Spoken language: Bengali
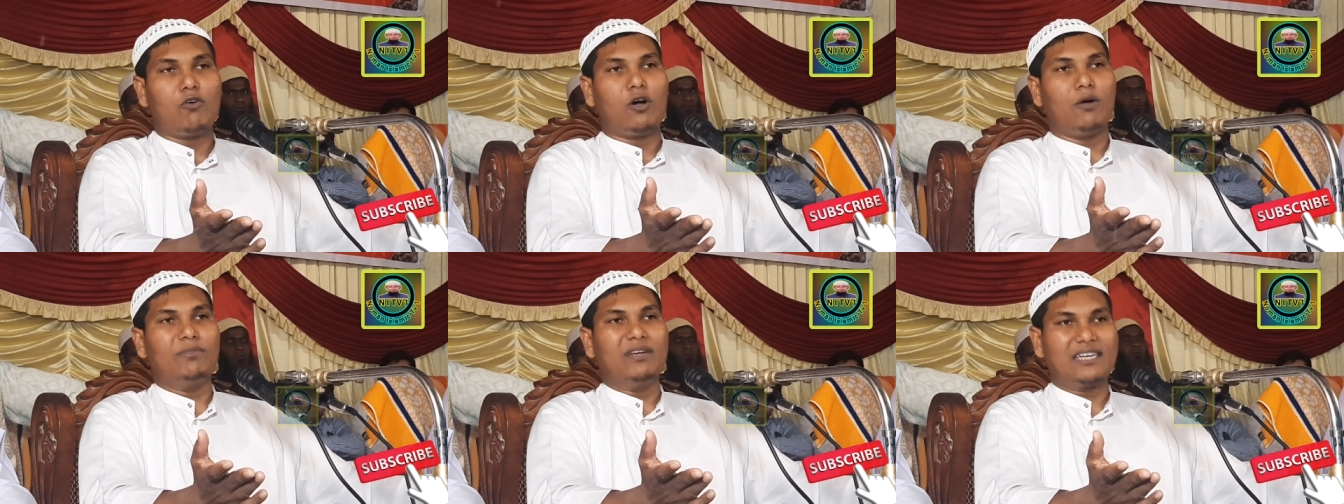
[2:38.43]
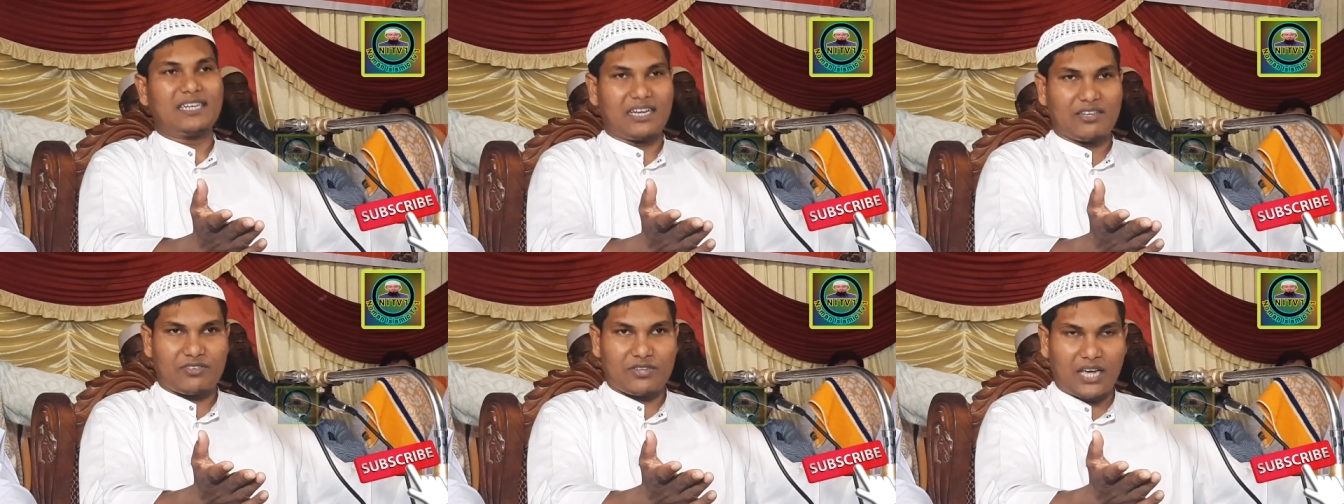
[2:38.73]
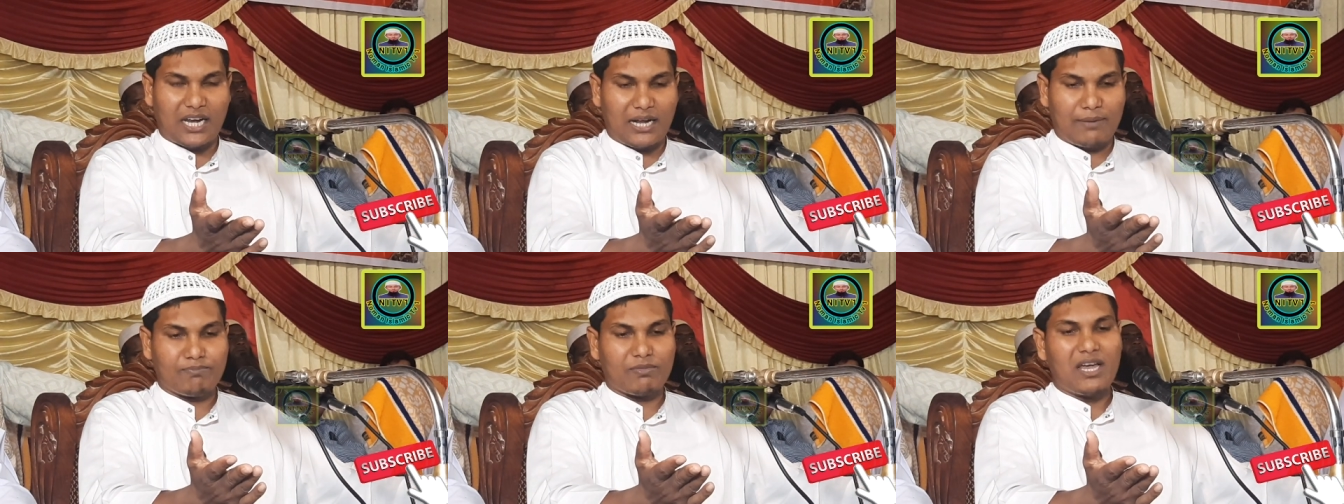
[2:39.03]
অমিনকা
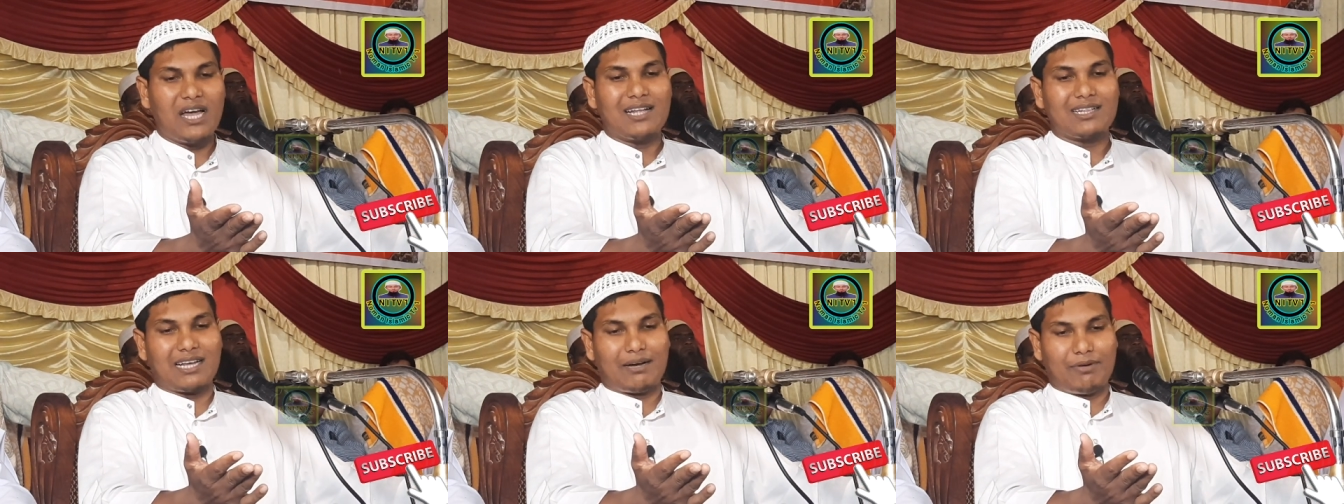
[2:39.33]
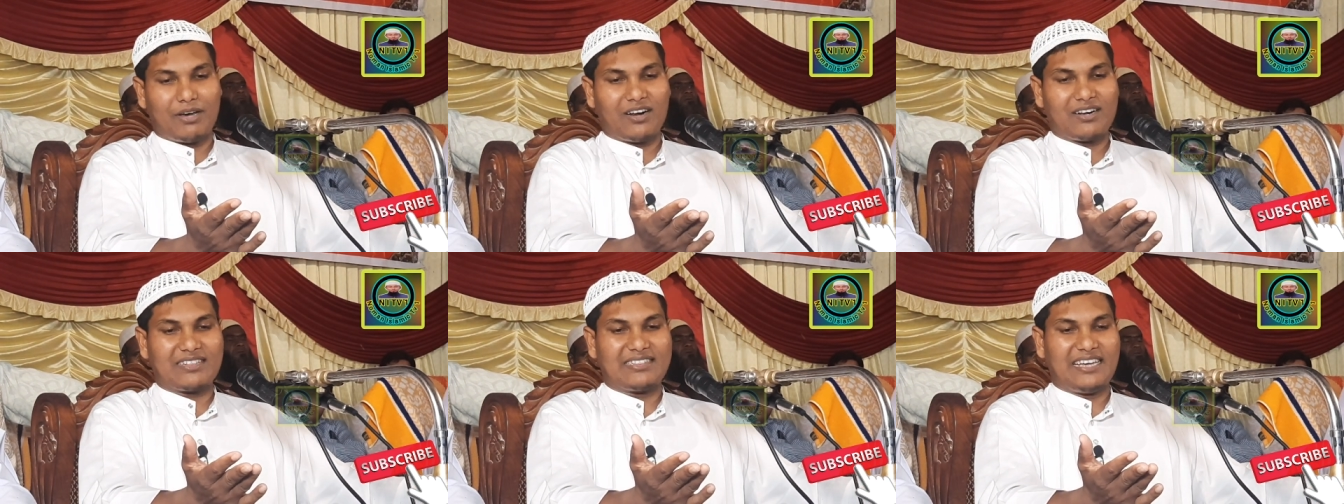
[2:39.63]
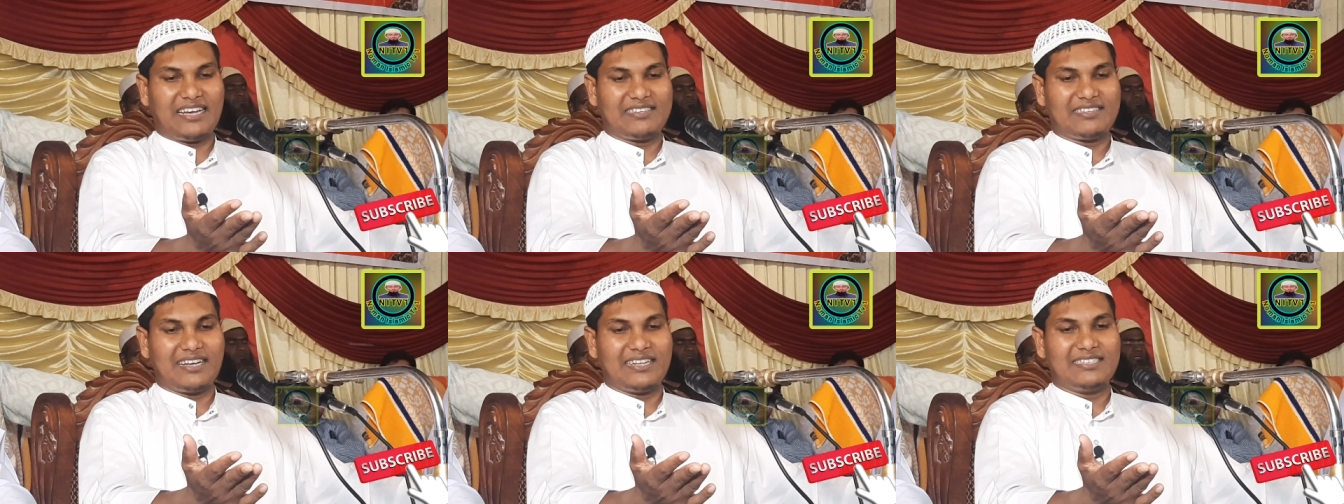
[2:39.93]
সালাম তাবারক
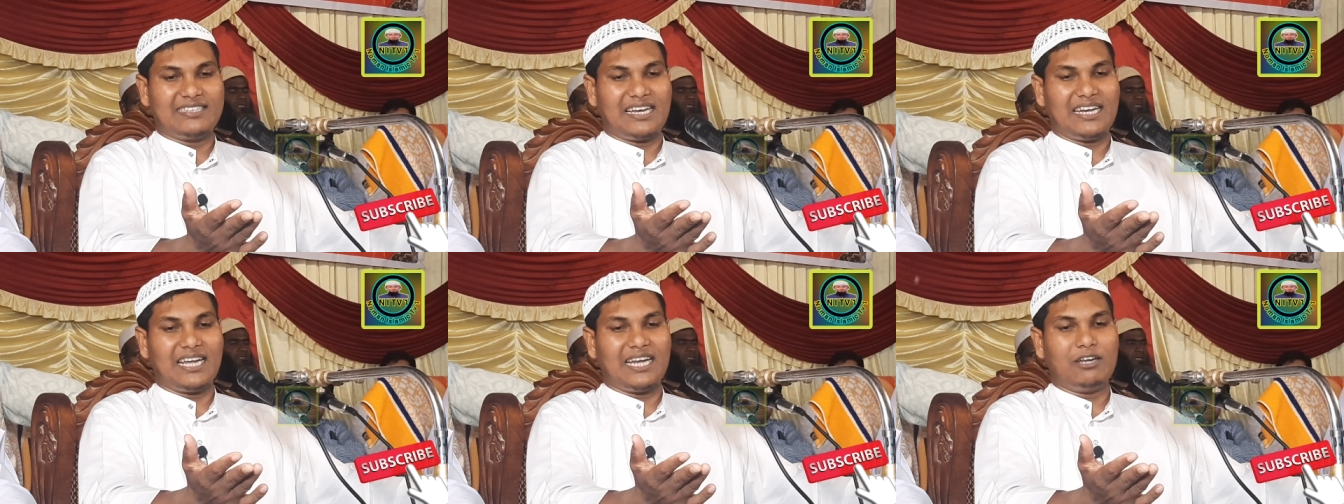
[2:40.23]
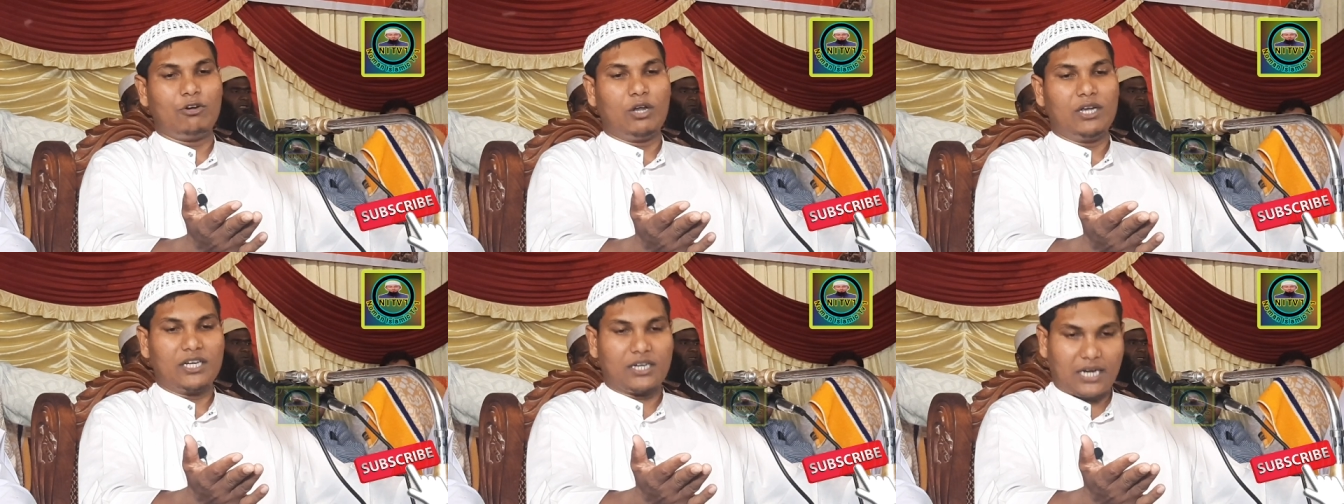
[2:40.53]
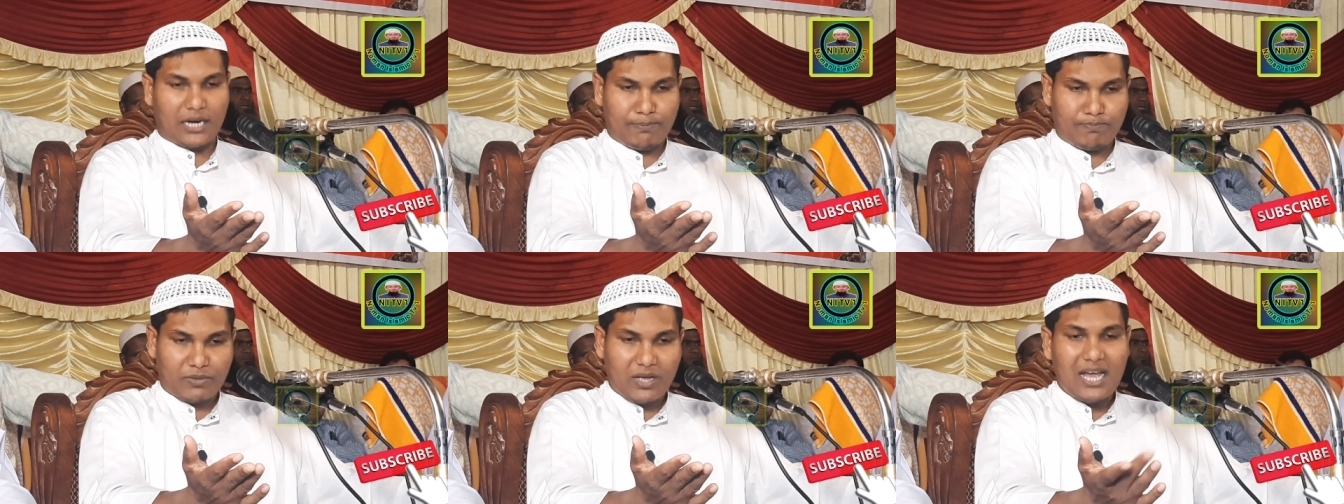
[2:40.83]
তিয়াজাল জালালি
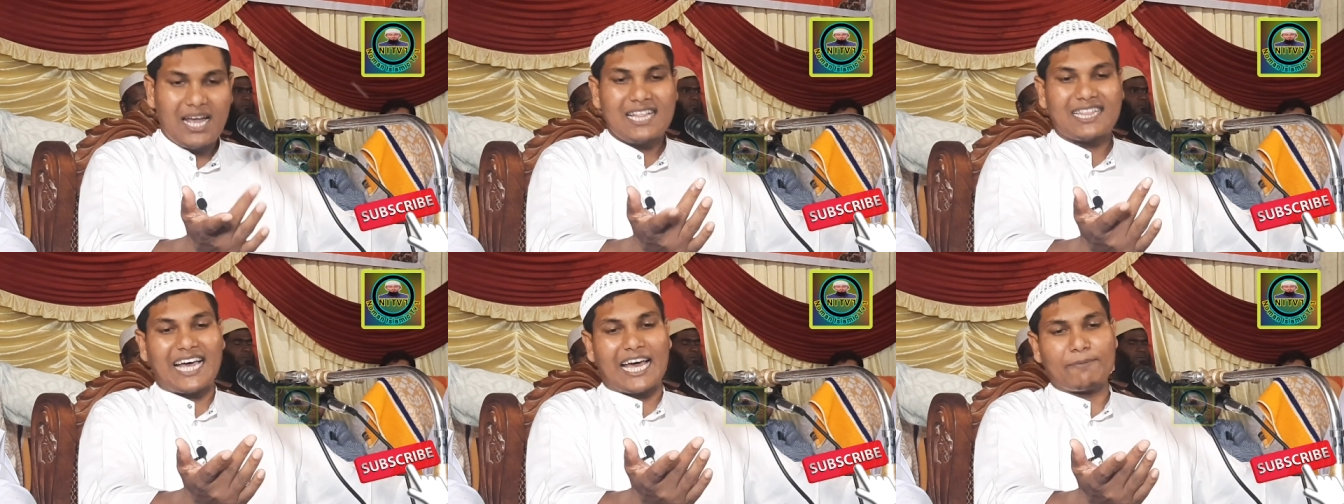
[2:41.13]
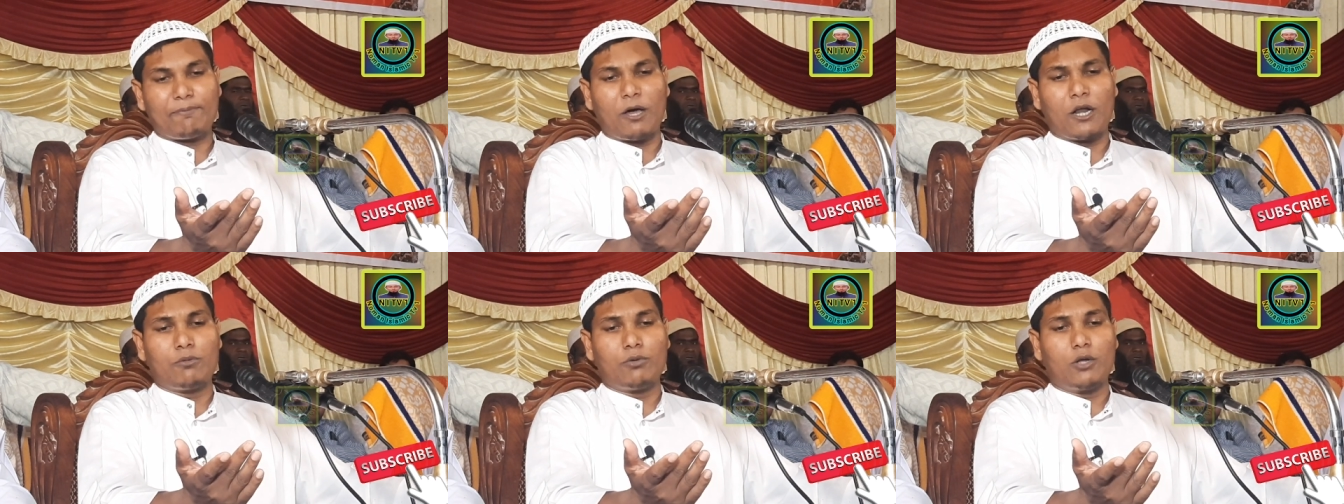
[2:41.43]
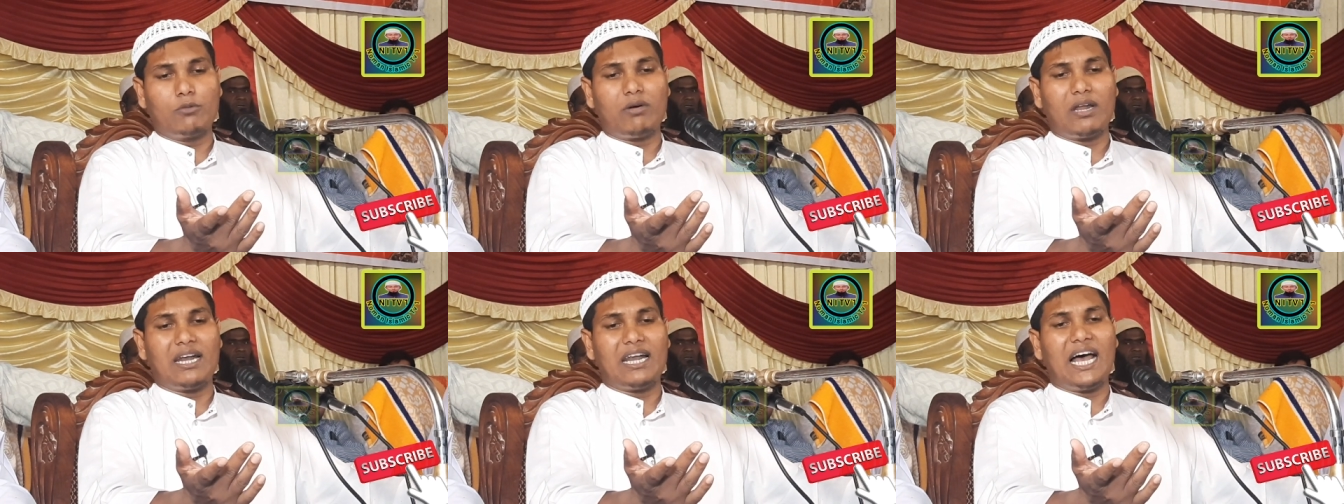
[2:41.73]
ইকরাম তারপরে
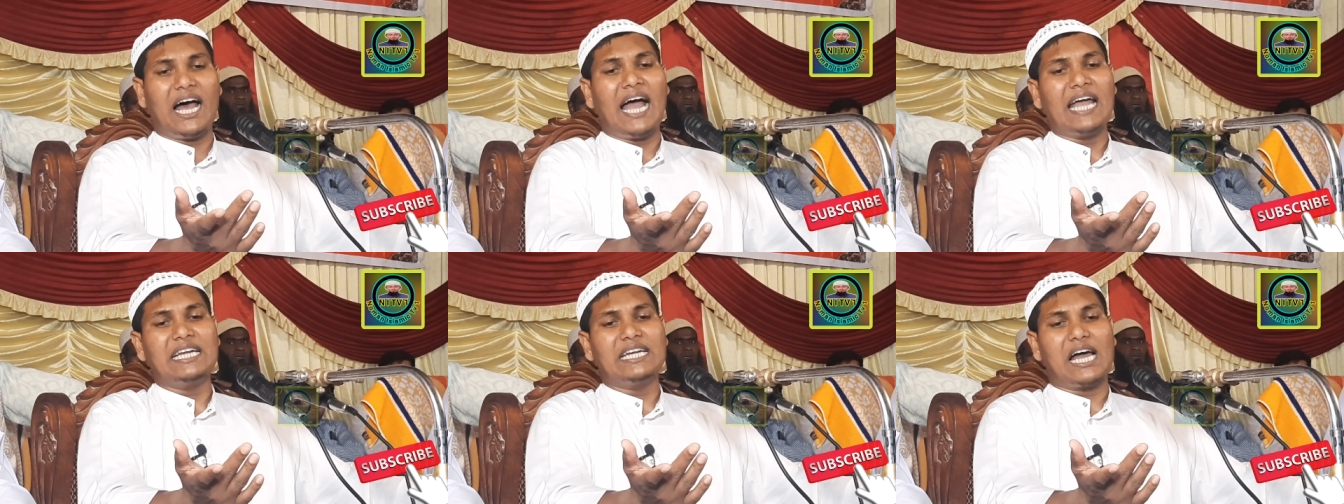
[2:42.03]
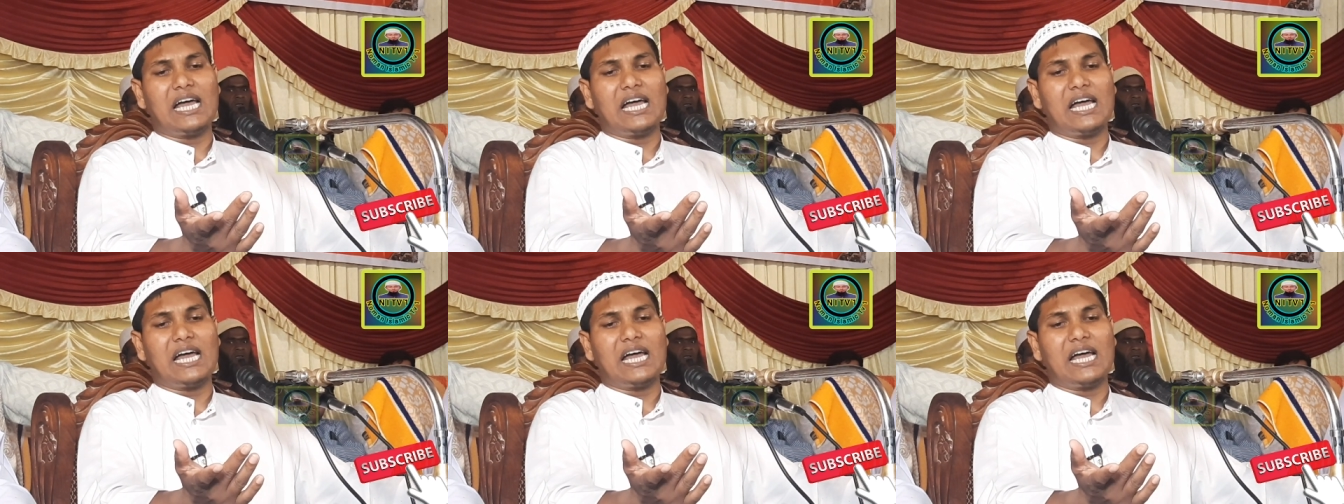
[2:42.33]
বলবা লাহ